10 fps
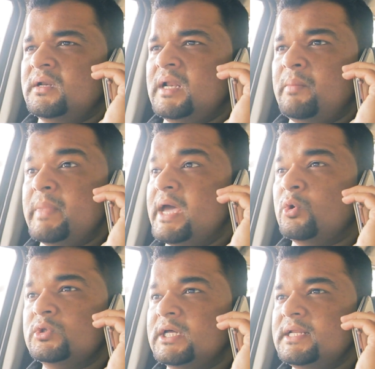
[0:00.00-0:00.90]
ना मैं
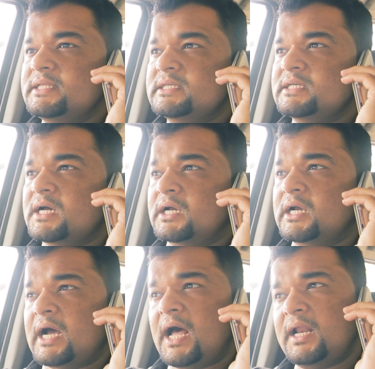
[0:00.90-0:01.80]
होता ना इनकी जगह
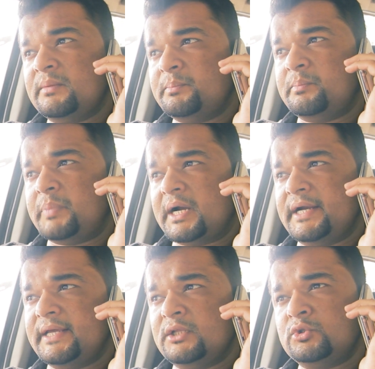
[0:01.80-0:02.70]
कान
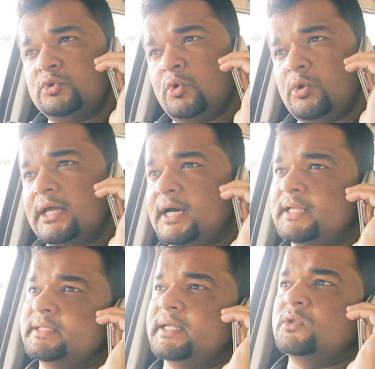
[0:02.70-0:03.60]
पकड़ के ना दो लगा
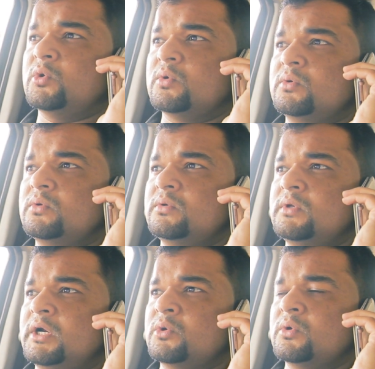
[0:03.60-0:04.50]

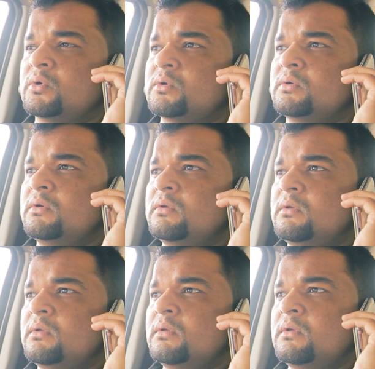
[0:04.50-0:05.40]
लड़कों को
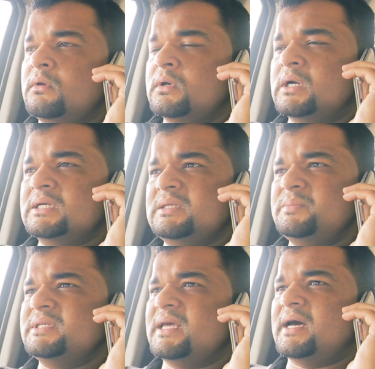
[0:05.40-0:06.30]
कसम
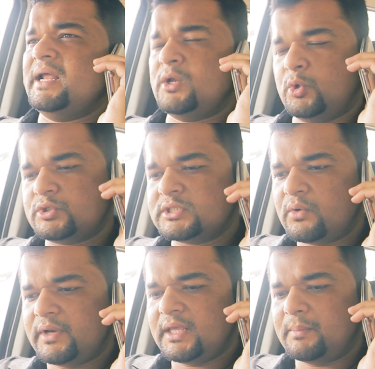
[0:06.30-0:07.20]
से यार अरे गुस्सा
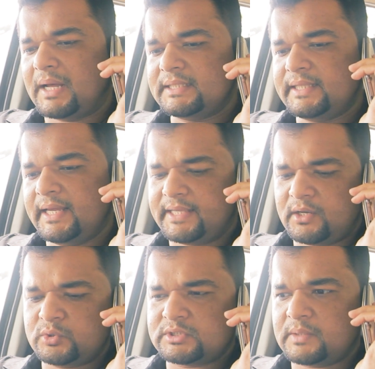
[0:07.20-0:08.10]
होने की बात है यार क्या
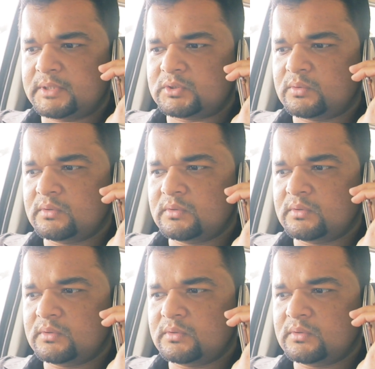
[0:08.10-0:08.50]
गुस्सा मत हो